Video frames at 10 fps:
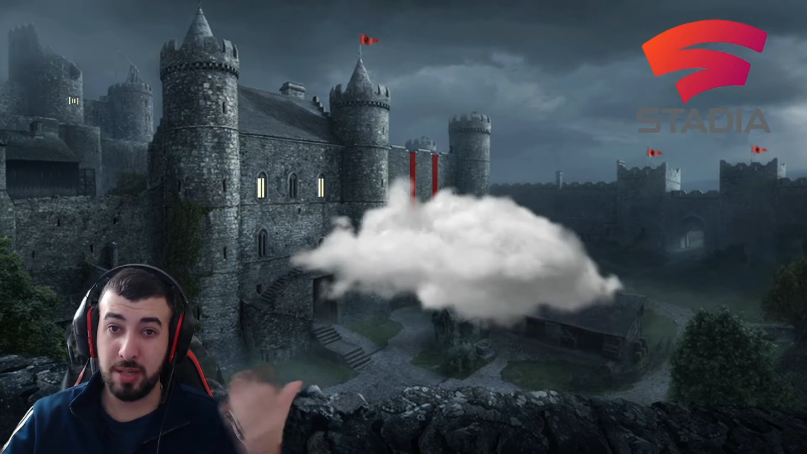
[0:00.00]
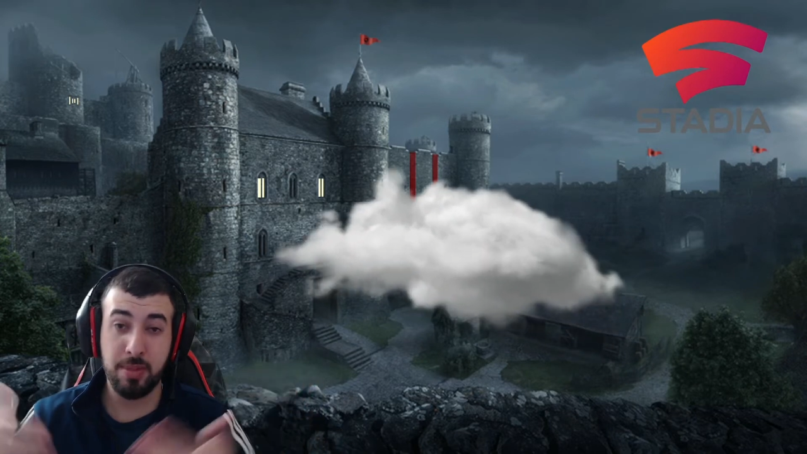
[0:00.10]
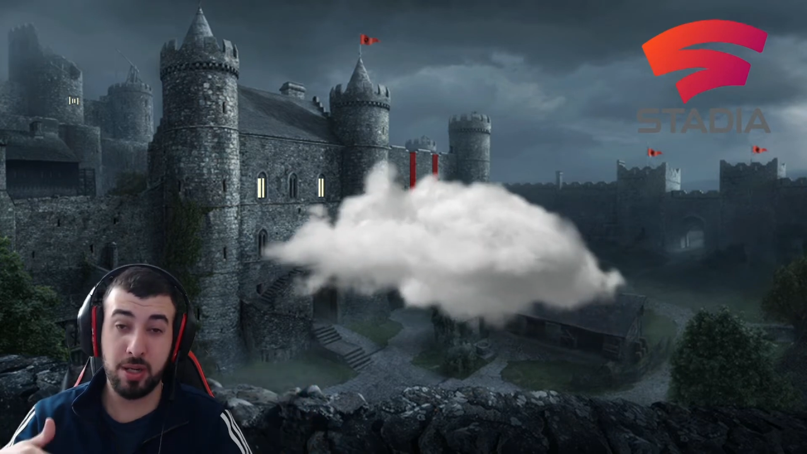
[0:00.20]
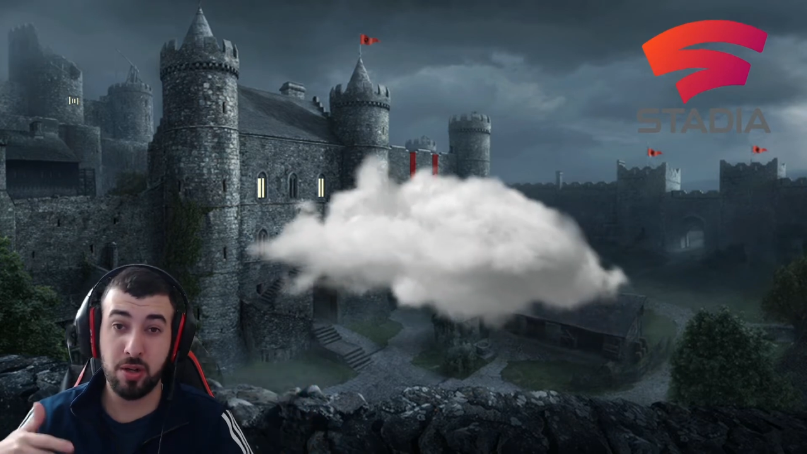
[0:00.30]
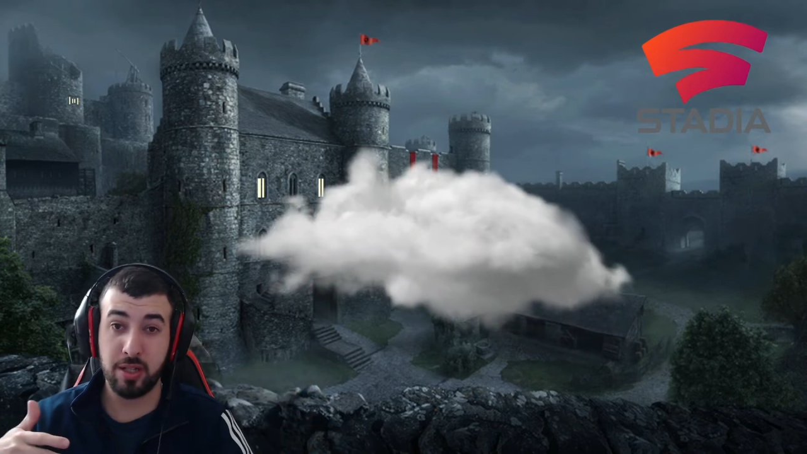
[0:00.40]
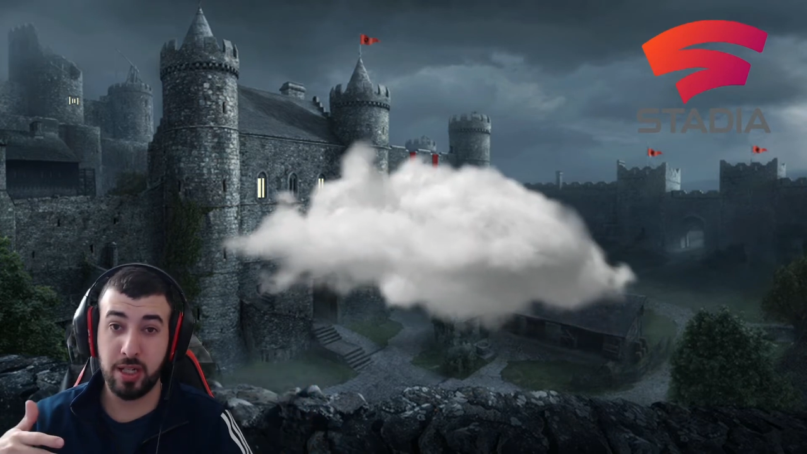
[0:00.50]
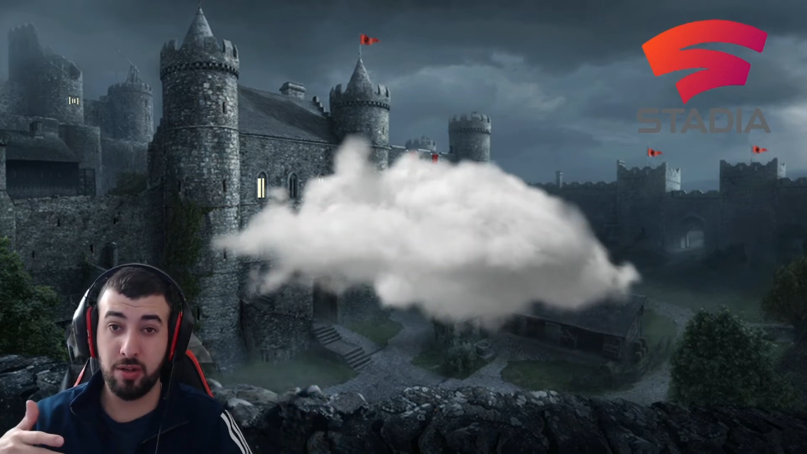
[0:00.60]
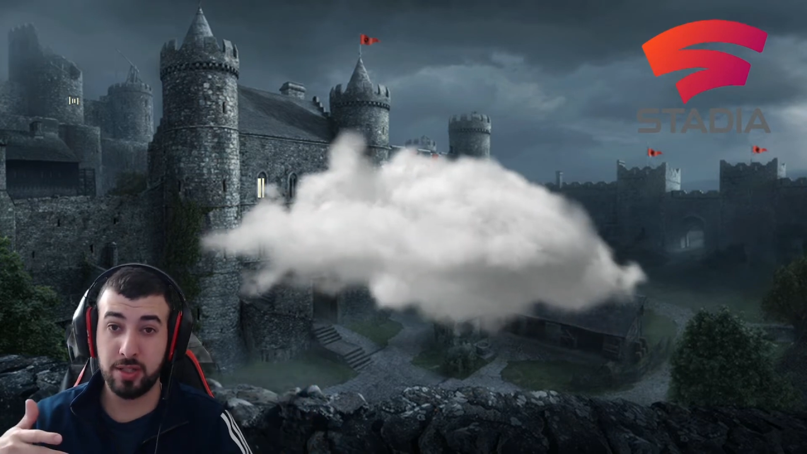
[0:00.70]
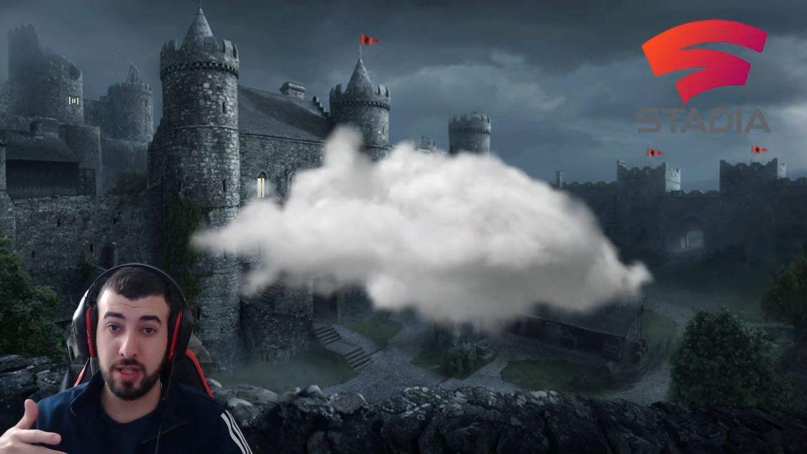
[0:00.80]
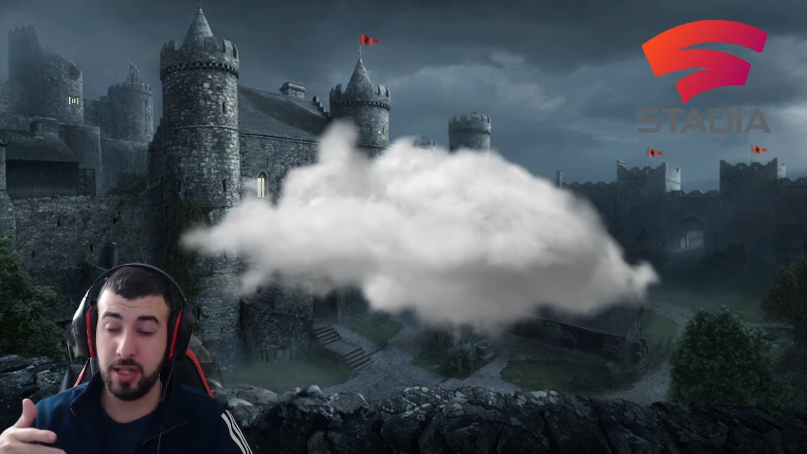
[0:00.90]
y mejor que
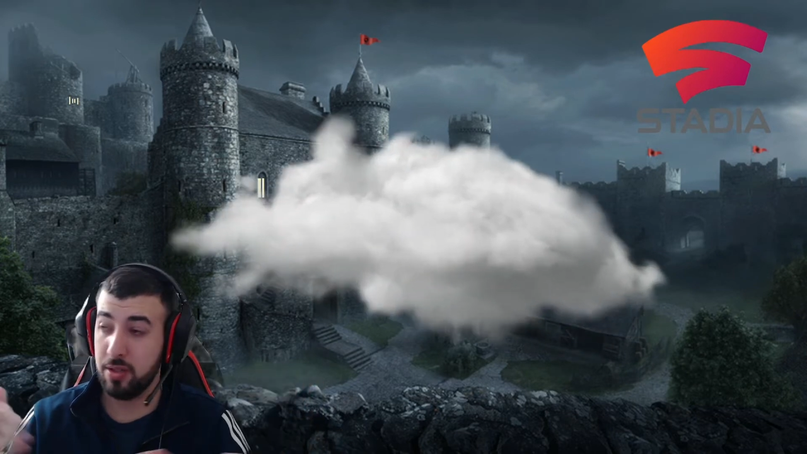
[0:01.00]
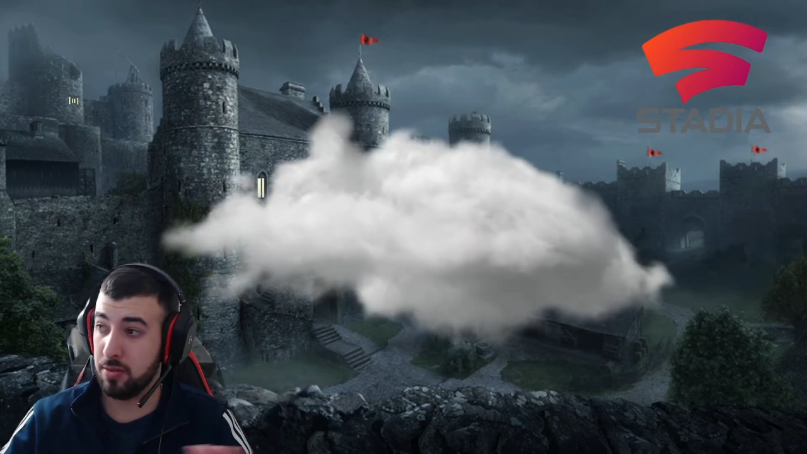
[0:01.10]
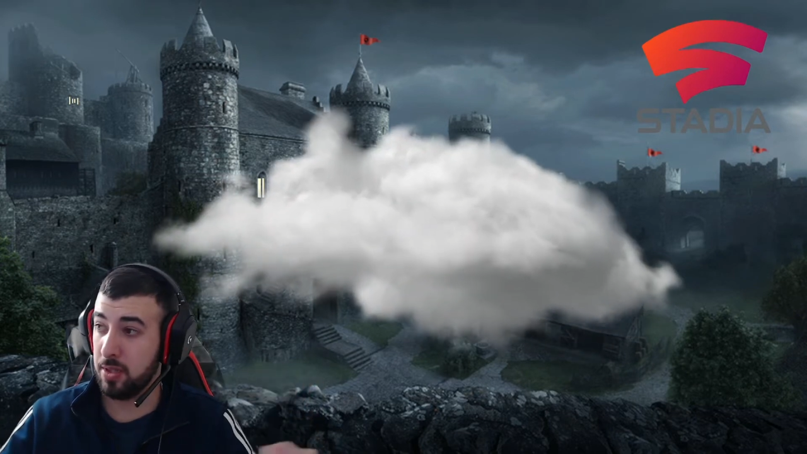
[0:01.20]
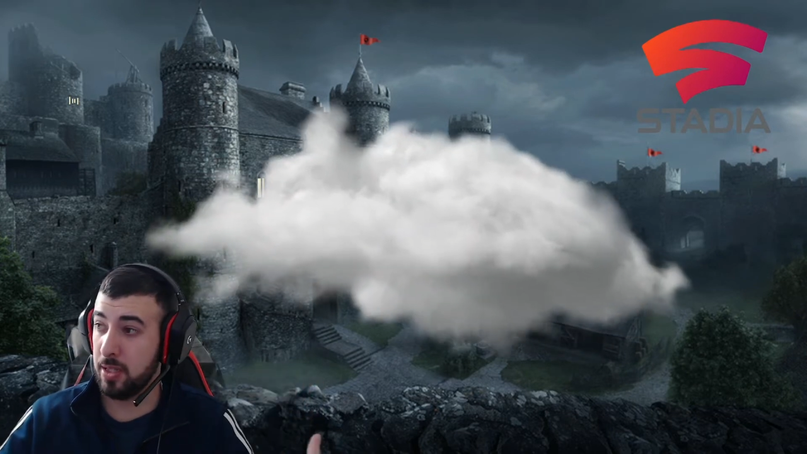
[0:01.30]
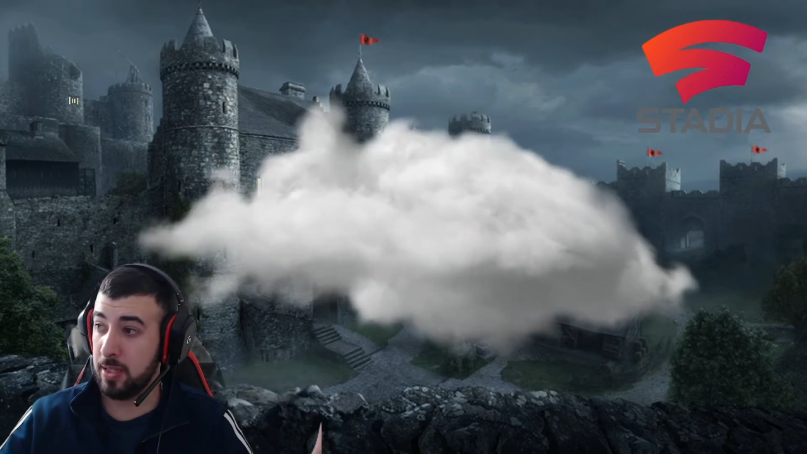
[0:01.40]
lo hacían ellos.